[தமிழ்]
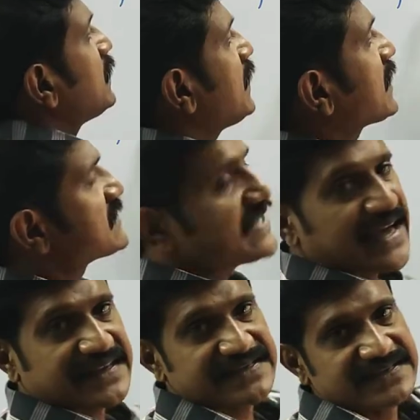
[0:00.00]
இது எக்ஸ்
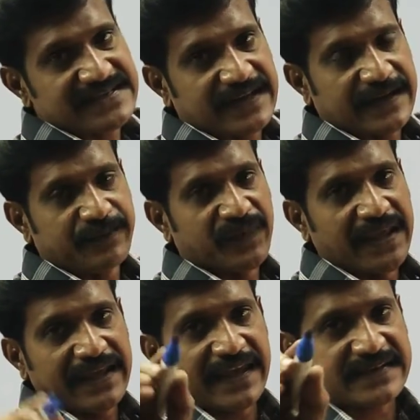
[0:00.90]
ஆக்சிஸ் தானே
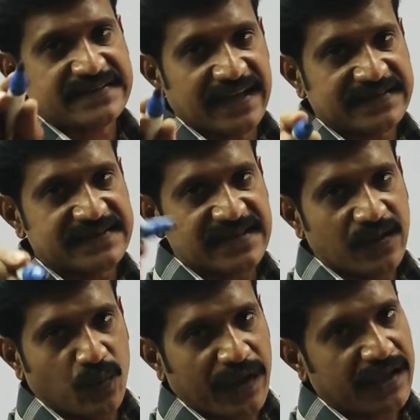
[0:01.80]
எக்ஸ்
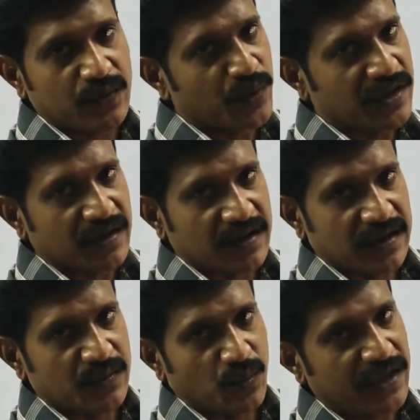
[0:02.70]
ஆக்சிஸில் ஒய்க்கு உயிர்
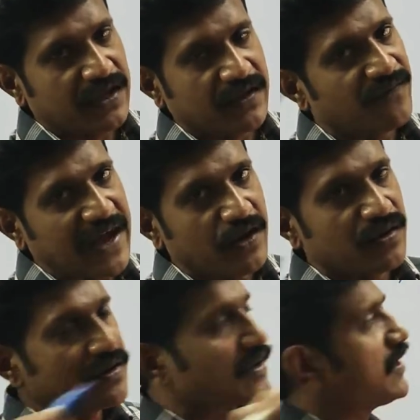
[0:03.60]
இருக்காது ஒய்க்கு
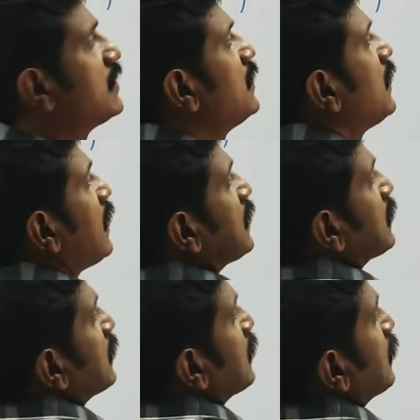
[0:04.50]
வேல்யூ இருக்காது
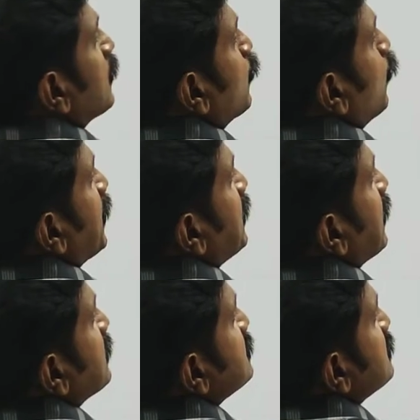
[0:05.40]
அதனால் ஒய்
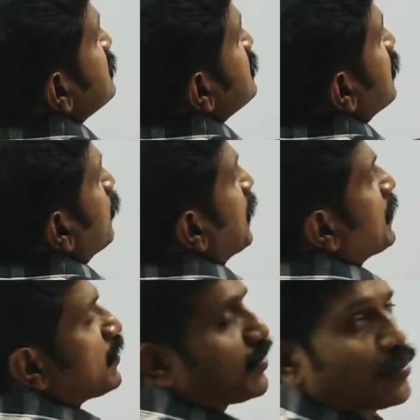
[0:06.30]
ஆன்சர் ஜீரோ
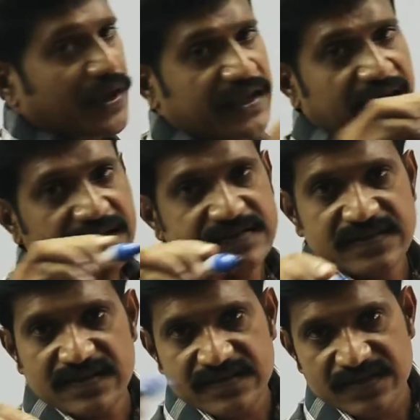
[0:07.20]
ஆகிடும் ஒய்
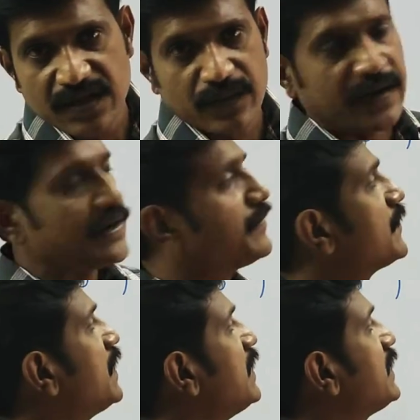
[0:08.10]
ஆன்சர் ஜீரோ
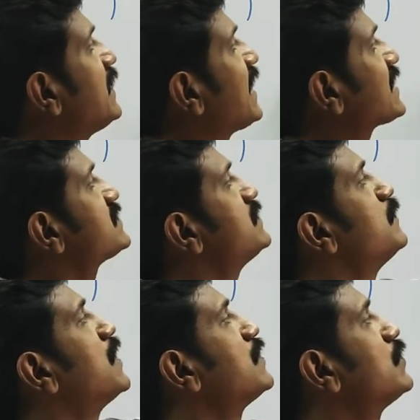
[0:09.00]
ஆகிடும் எக்ஸு
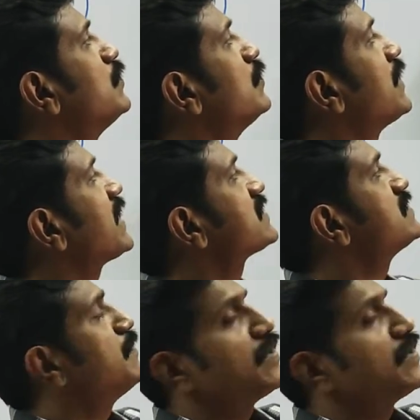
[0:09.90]
மட்டும் எக்ஸு